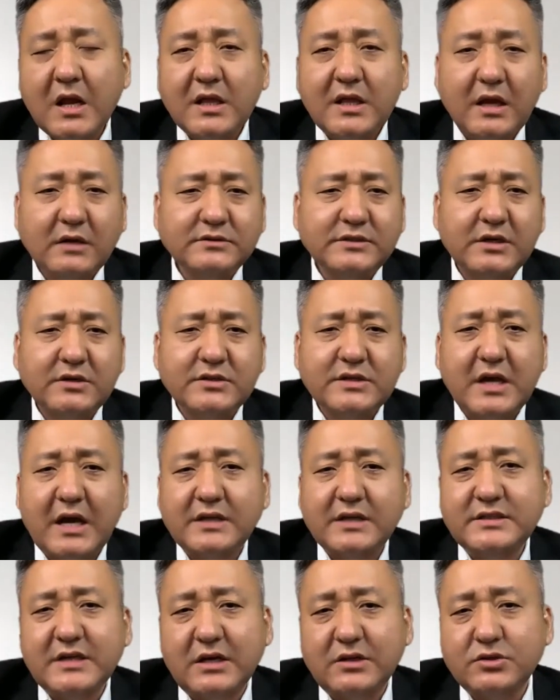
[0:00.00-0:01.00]
梁小姐
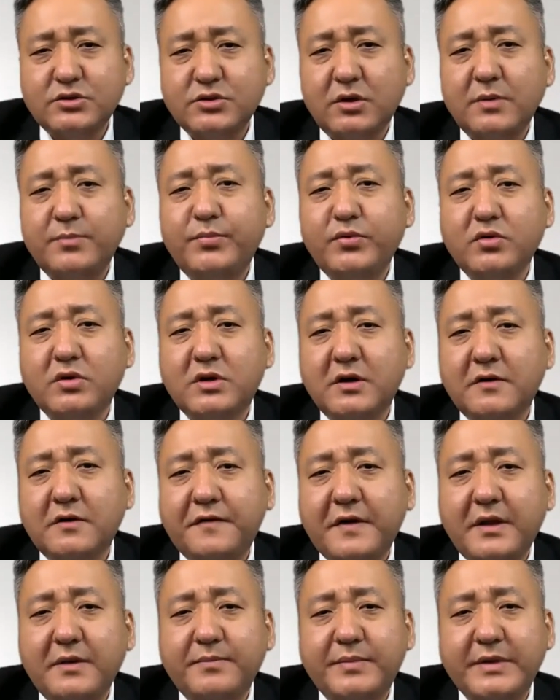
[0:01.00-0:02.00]
还讲说，补课
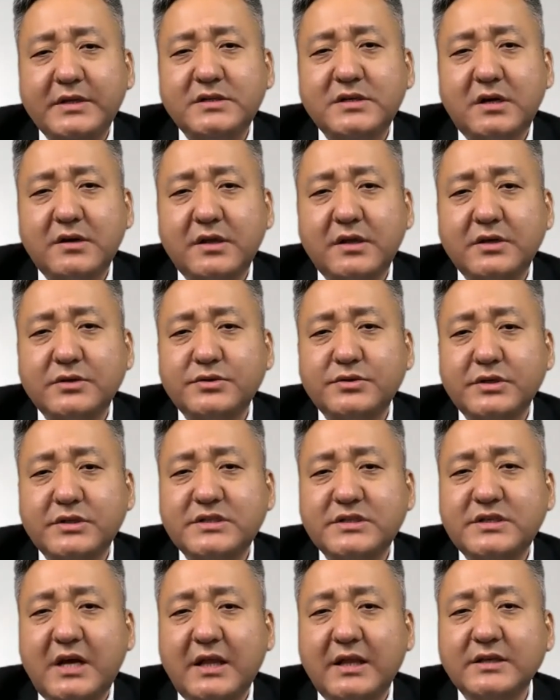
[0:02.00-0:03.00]
费平常一个学
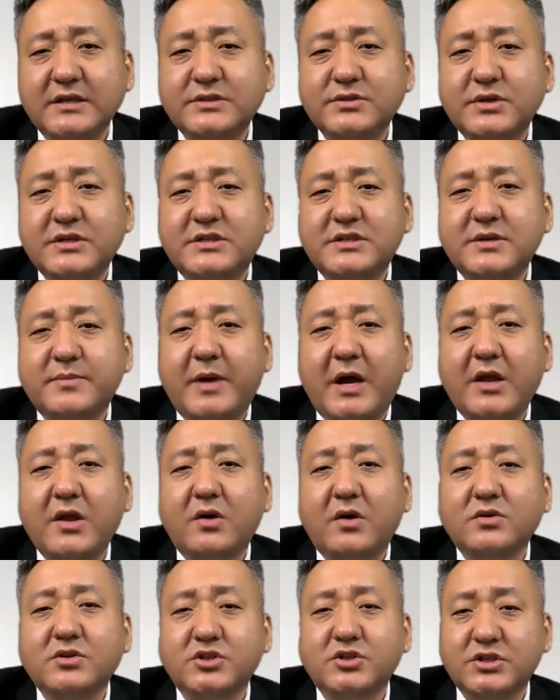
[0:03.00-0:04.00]
期下来最起码
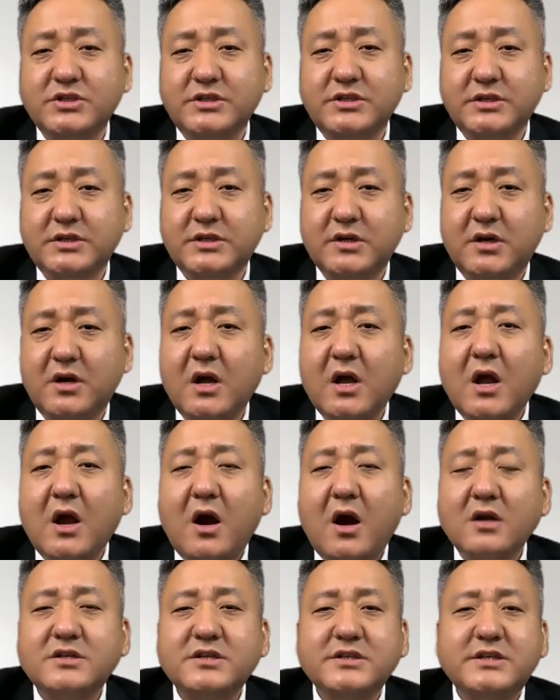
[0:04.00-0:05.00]
要十几个，
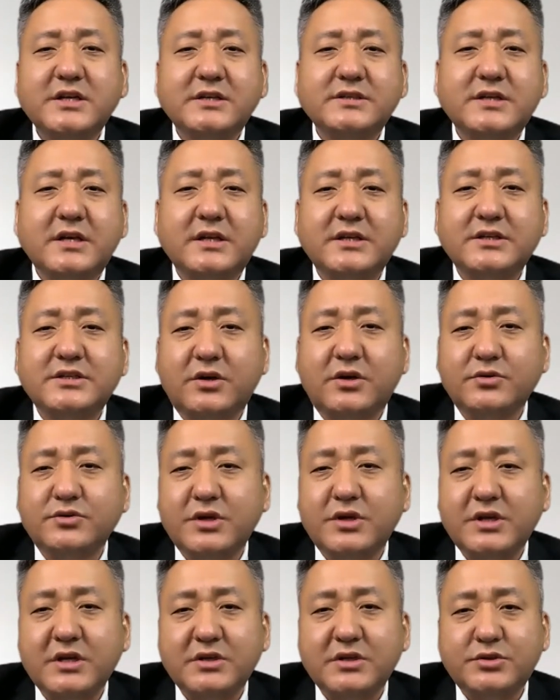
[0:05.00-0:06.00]
而且现在的小
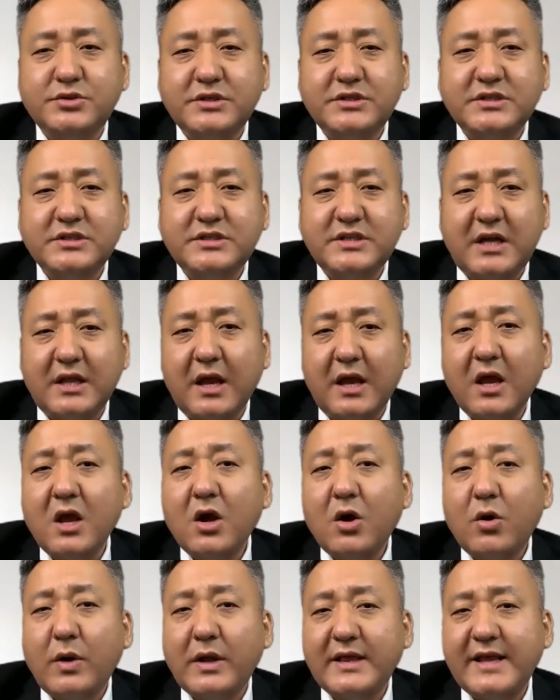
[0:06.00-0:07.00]
学一个学期下来
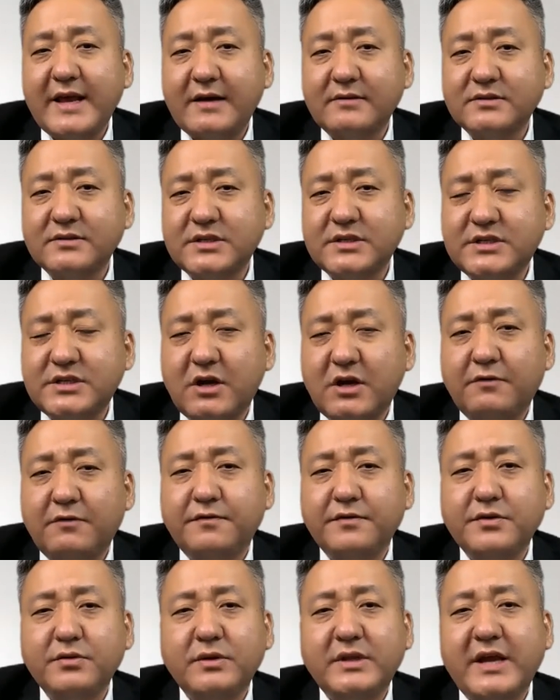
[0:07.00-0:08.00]
换两次校
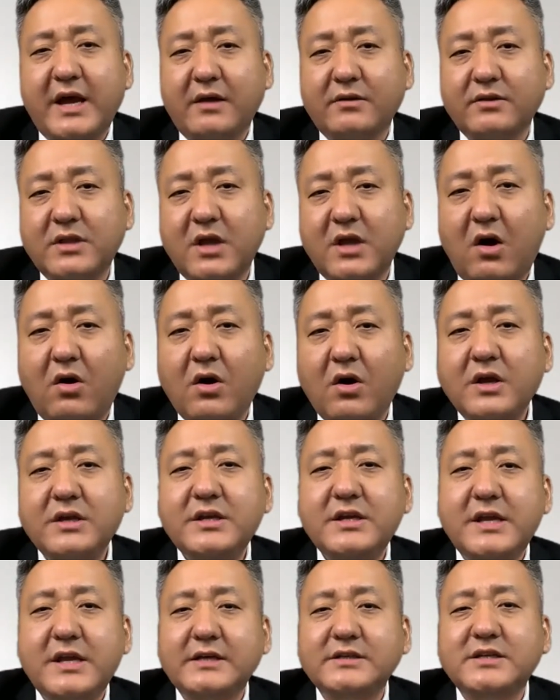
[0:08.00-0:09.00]
服，有两套，
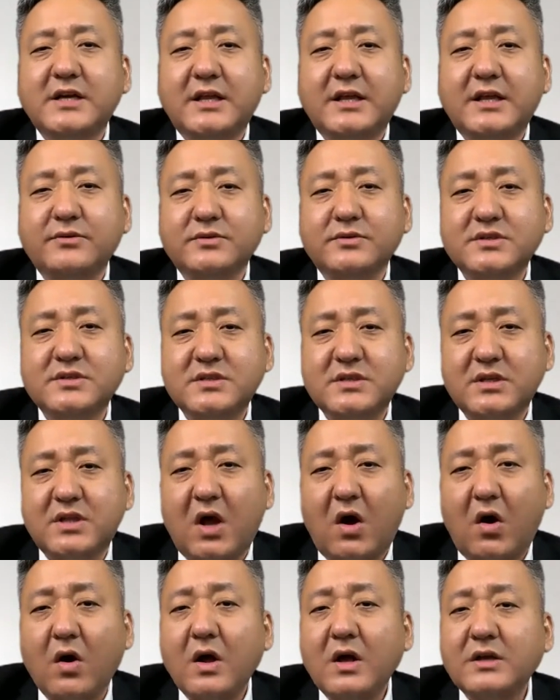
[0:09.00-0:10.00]
一年下来有四
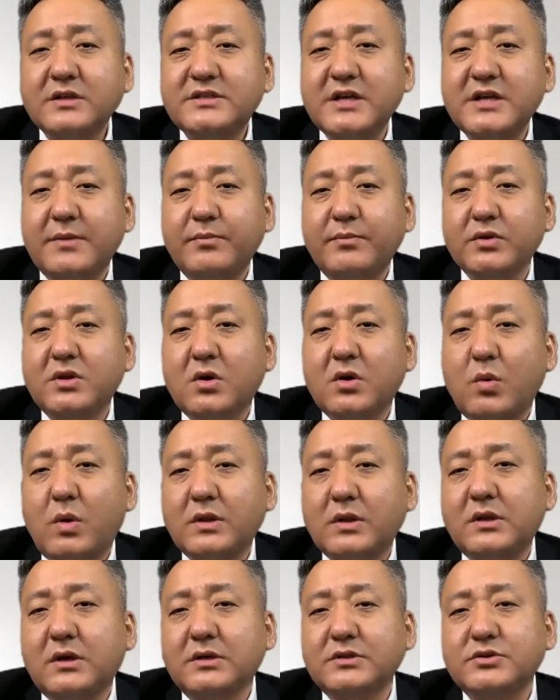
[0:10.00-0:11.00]
套。见不得
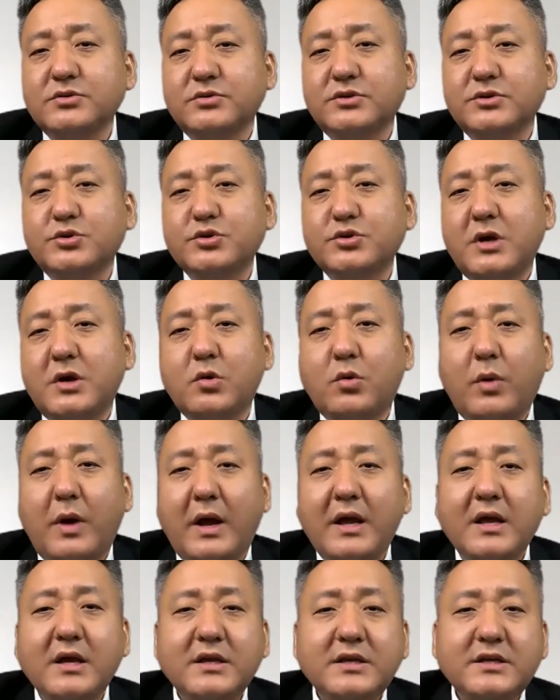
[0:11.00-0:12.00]
光的就是捐
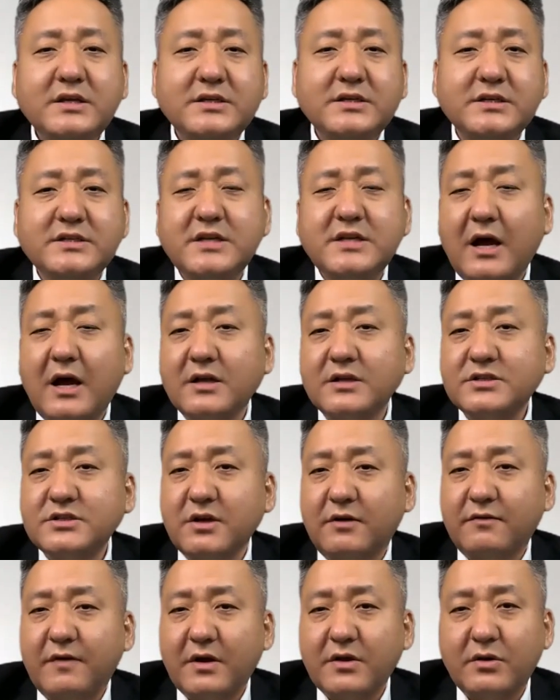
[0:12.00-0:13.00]
款，疫情下
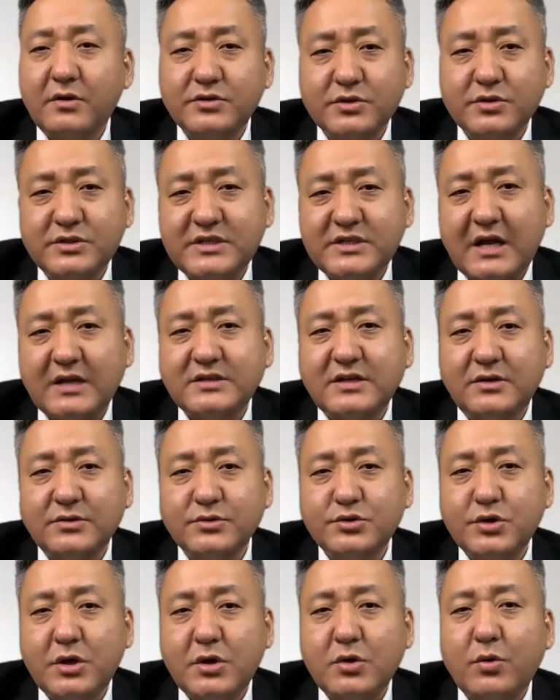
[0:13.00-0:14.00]
校方要求家长
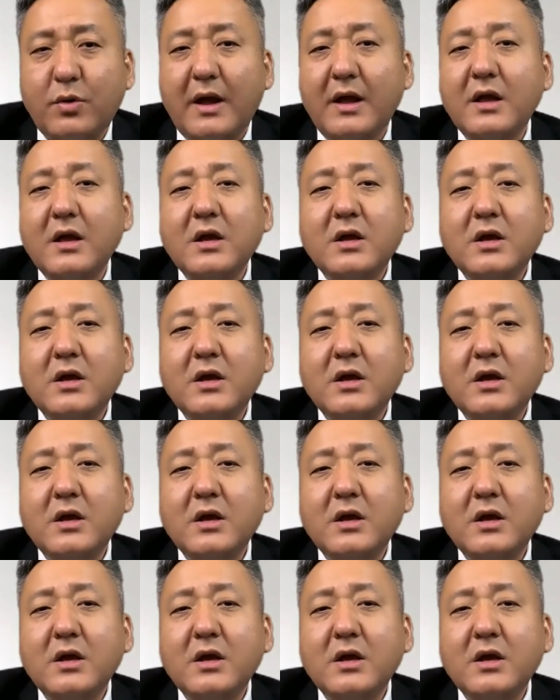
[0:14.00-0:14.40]
捐款。